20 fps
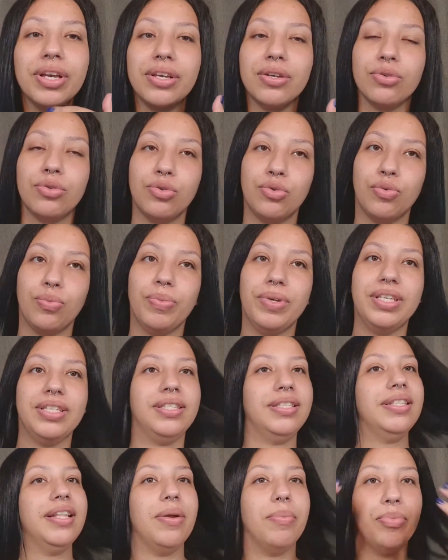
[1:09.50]
que eu sumi esse
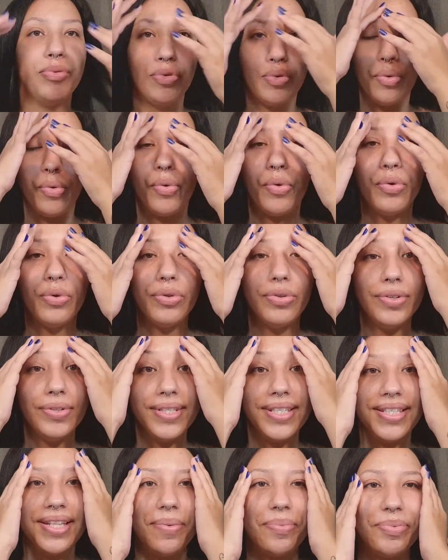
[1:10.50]
tempo todo,
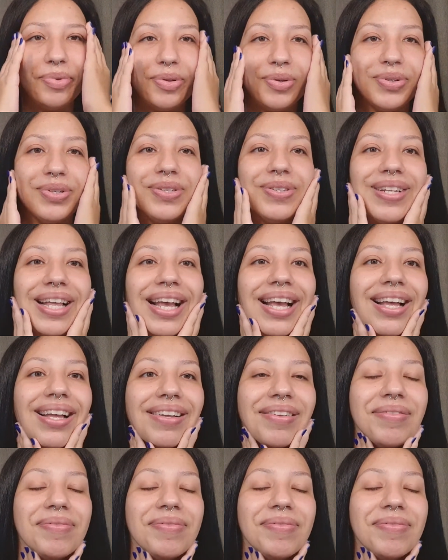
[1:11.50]
esse tempo todo, né?